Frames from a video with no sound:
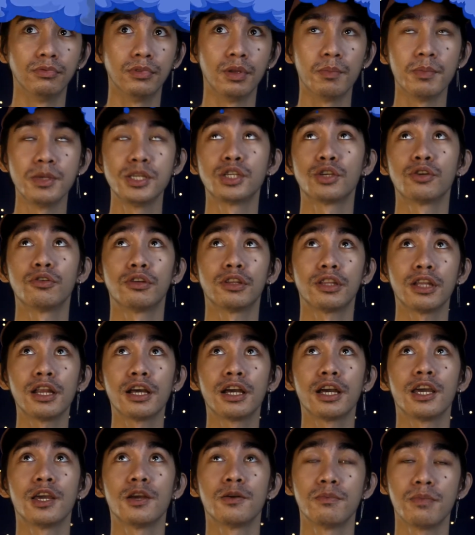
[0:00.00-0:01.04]
na-miss ko na
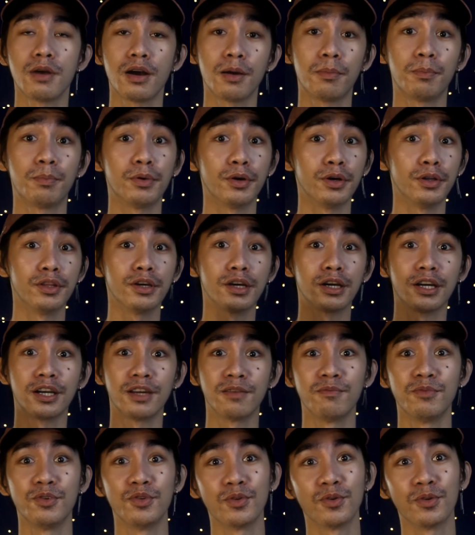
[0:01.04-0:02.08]
talaga yung mga product
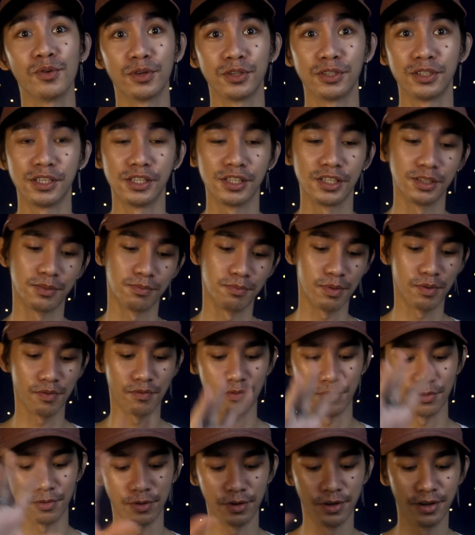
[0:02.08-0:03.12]
review ko since
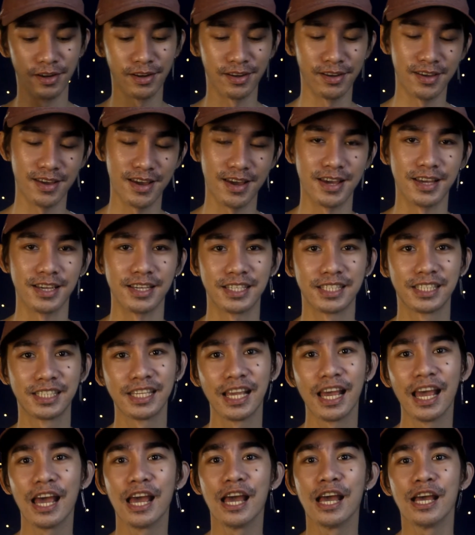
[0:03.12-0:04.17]
before. Yes.